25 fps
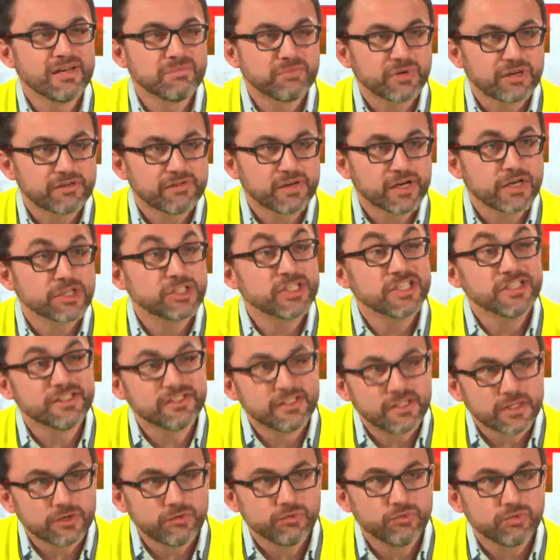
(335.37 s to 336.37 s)
les privilèges
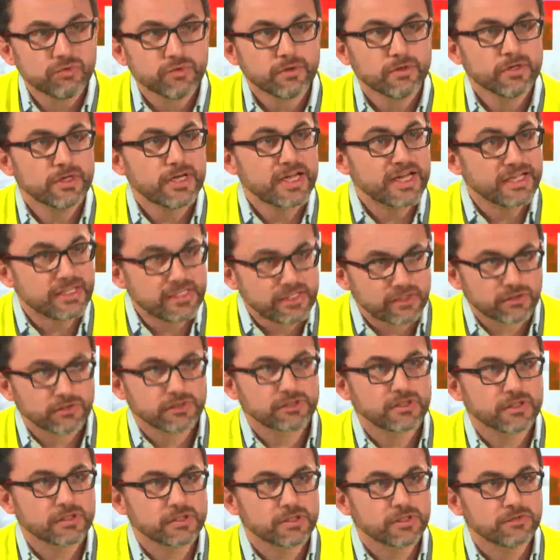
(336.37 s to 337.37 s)
des élus et
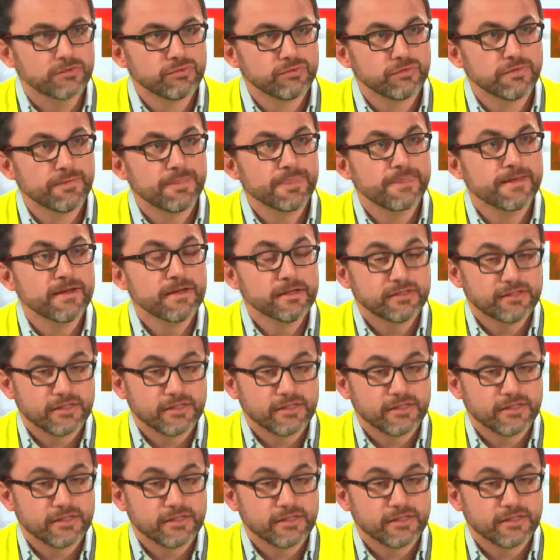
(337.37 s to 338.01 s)
des anciens élus. Mm.